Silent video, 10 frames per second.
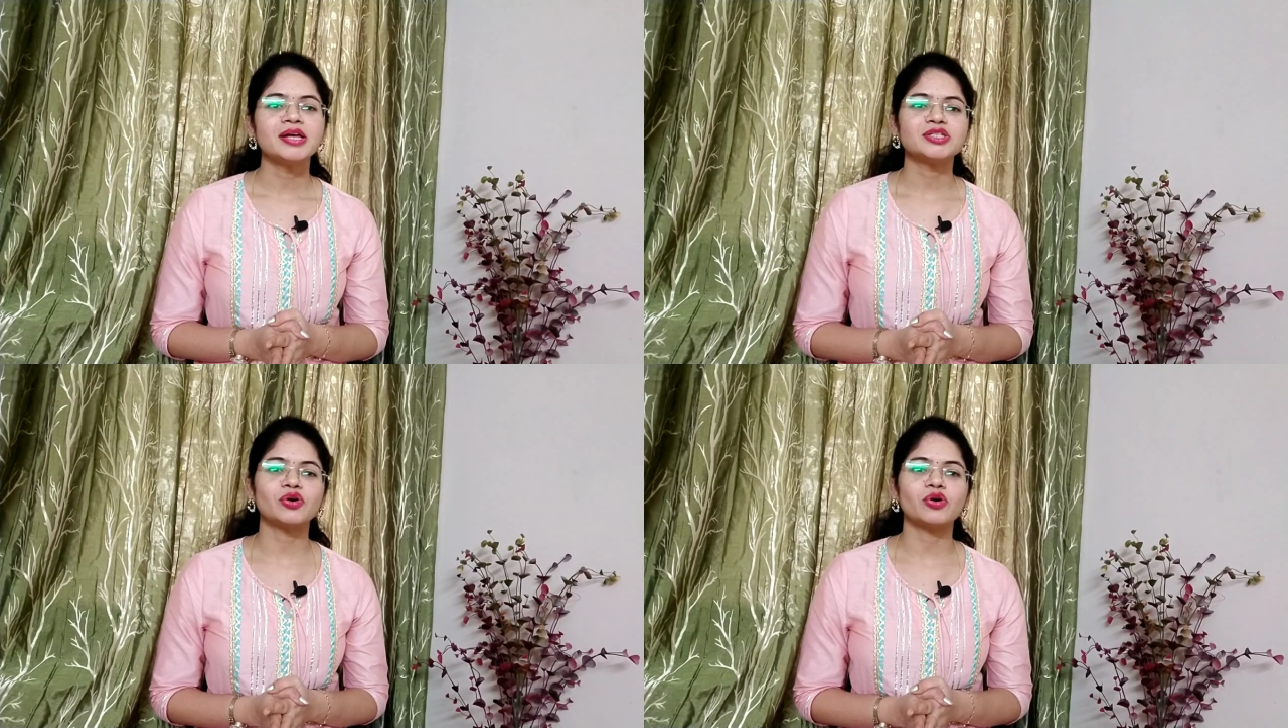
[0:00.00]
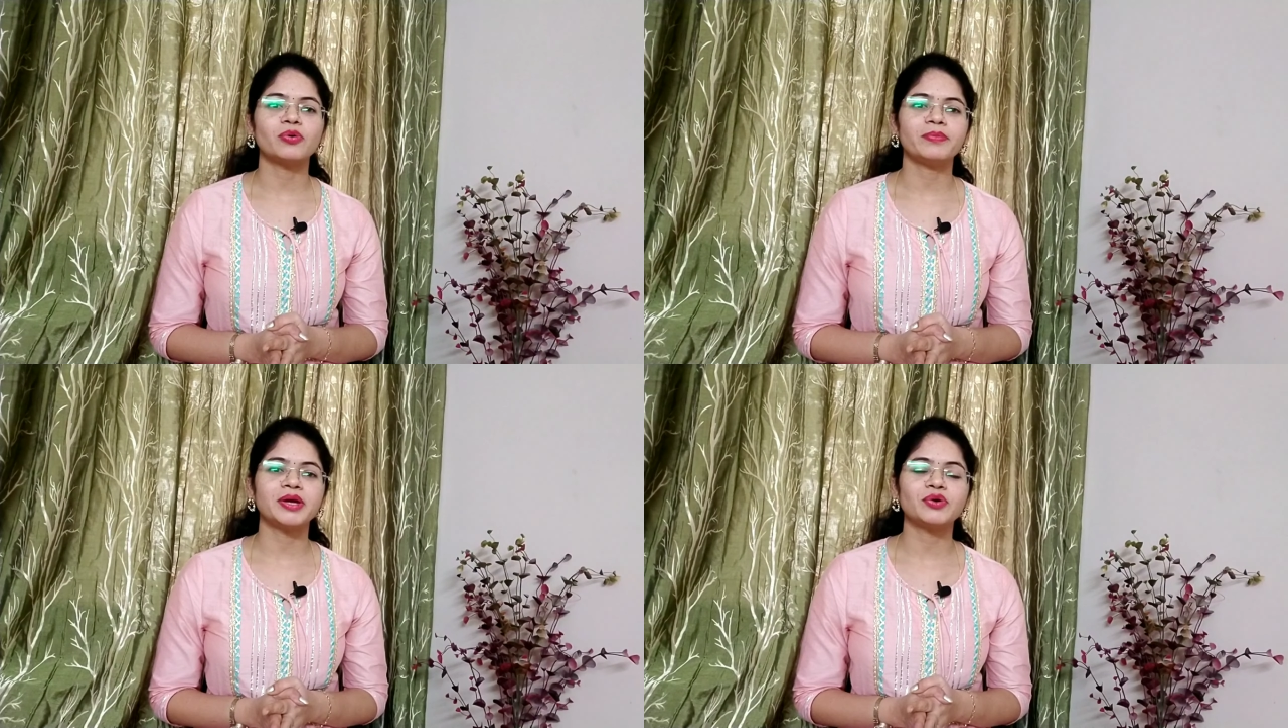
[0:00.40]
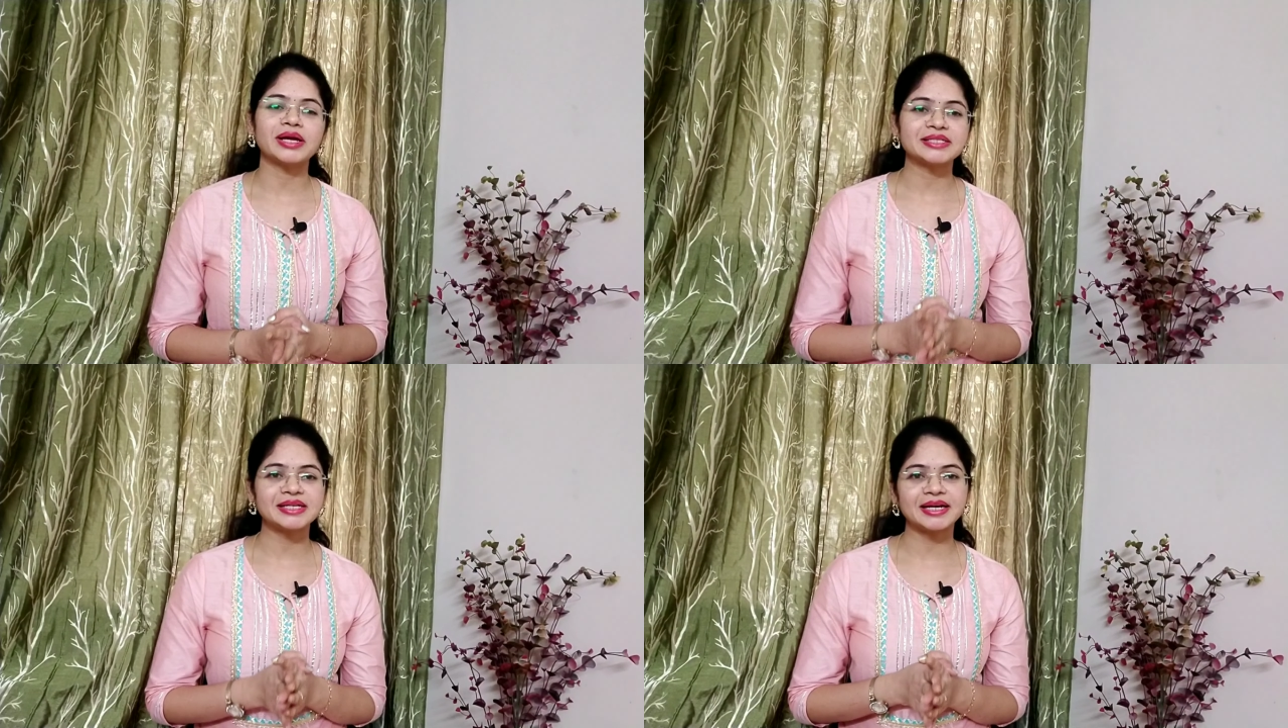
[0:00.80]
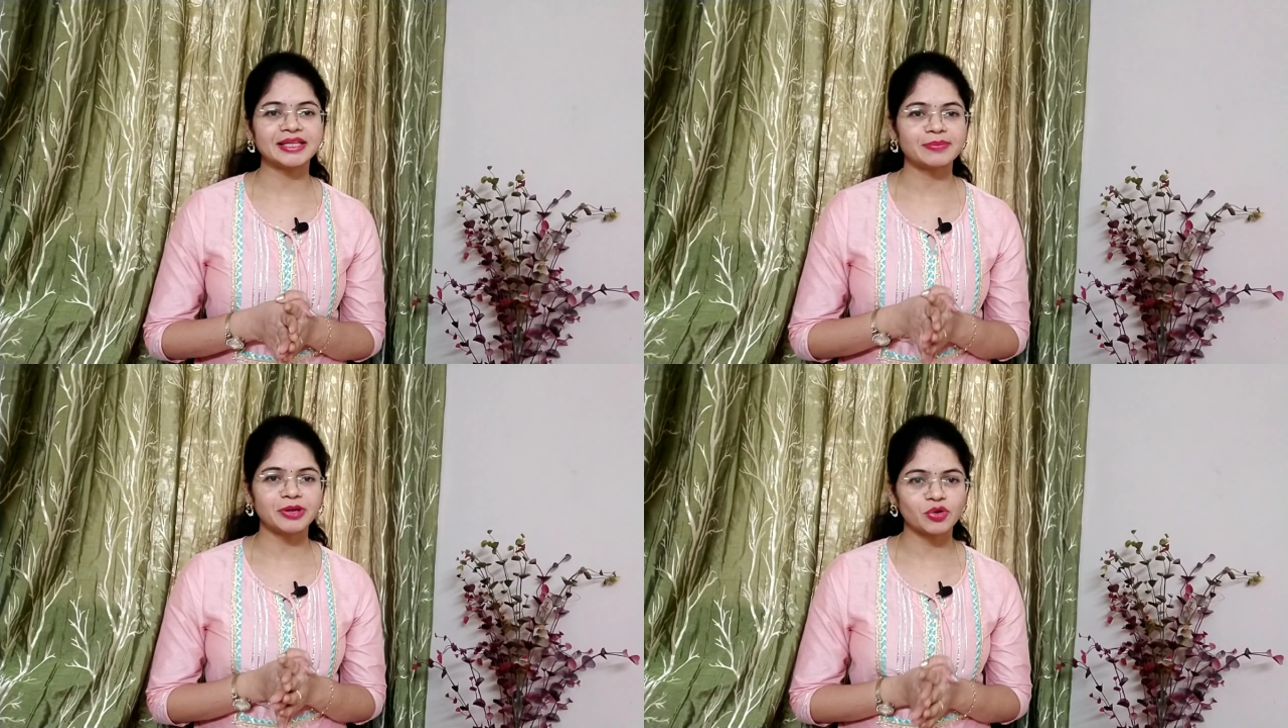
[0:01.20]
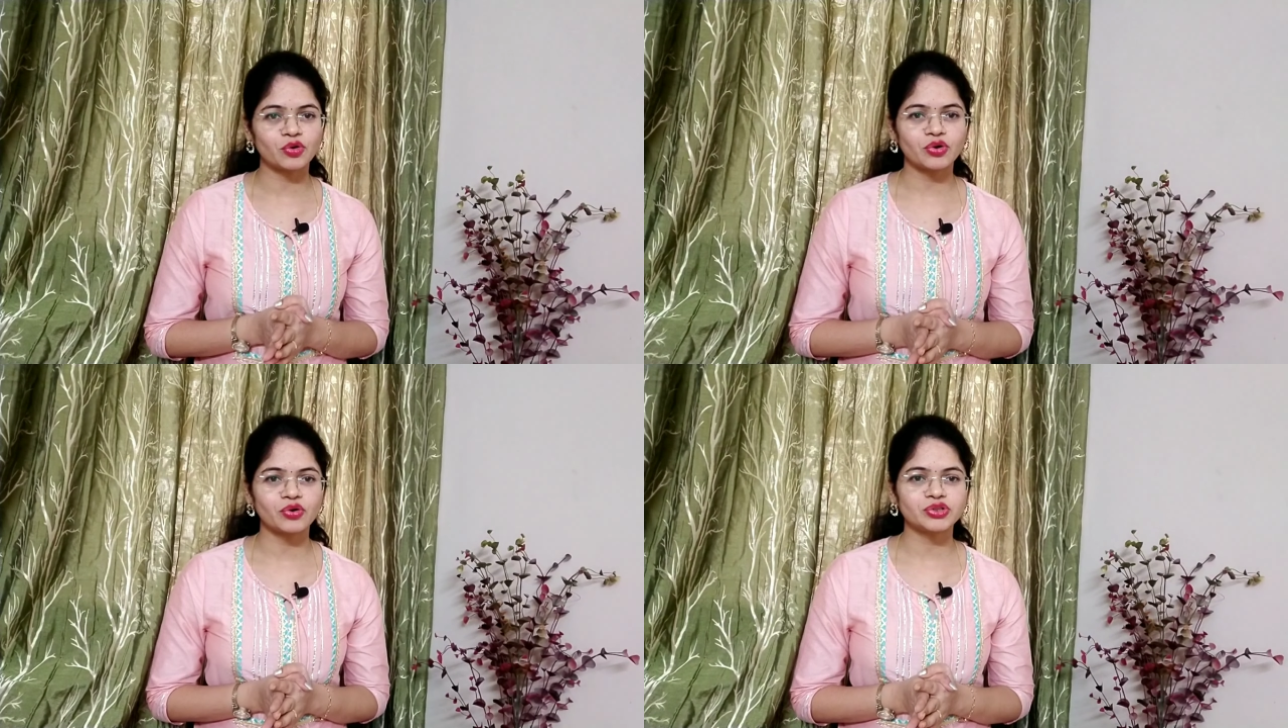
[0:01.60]
సో మీకు నచ్చినట్టయితే మీరు
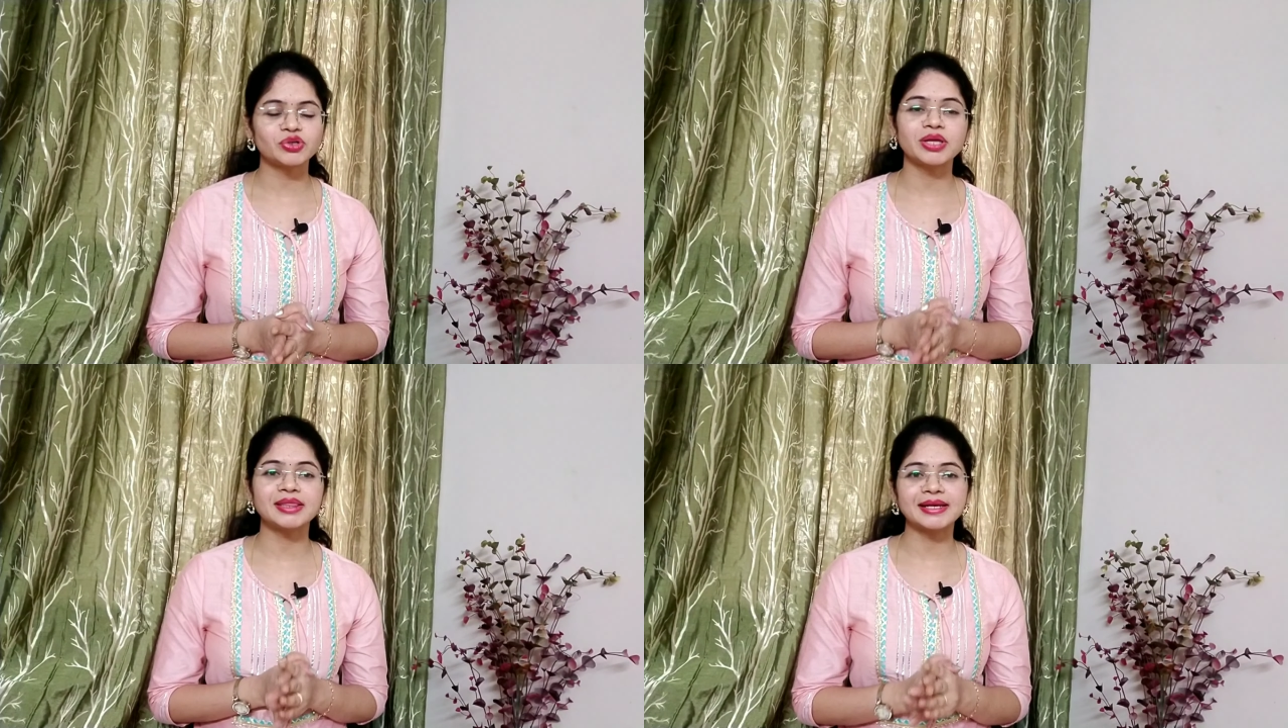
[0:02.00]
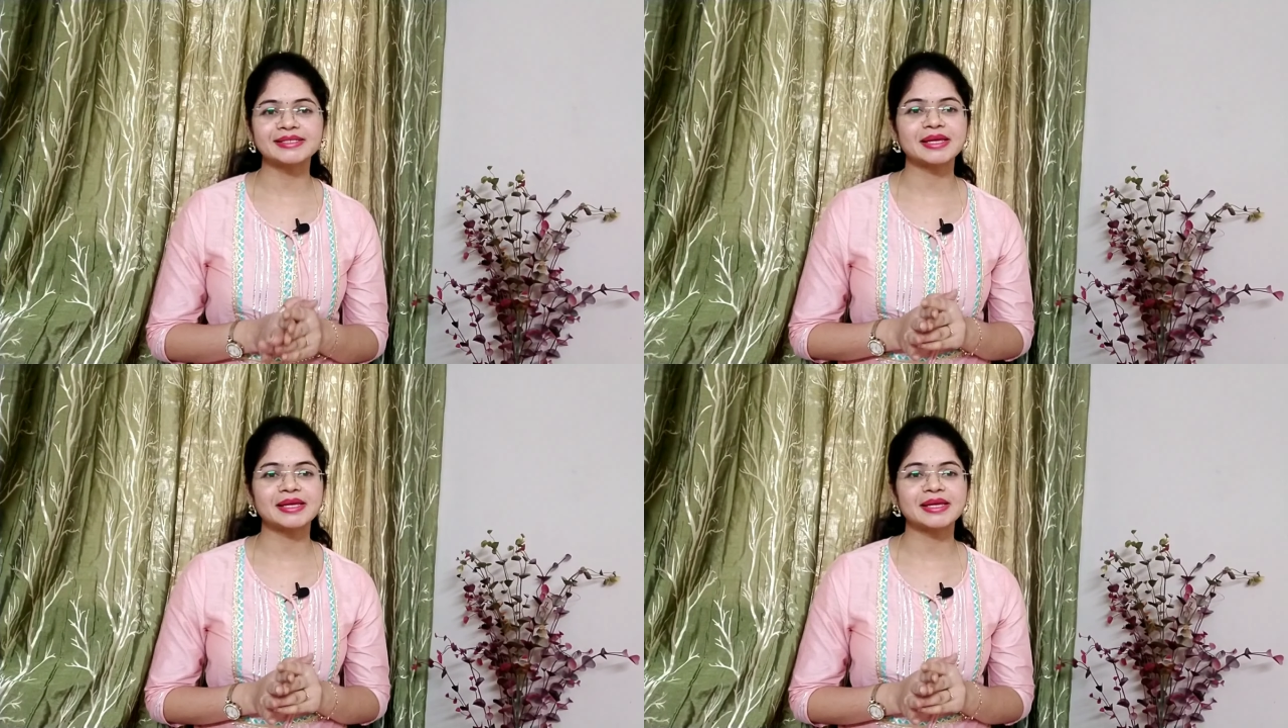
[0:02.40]
కొనుక్కోవచ్చు కింద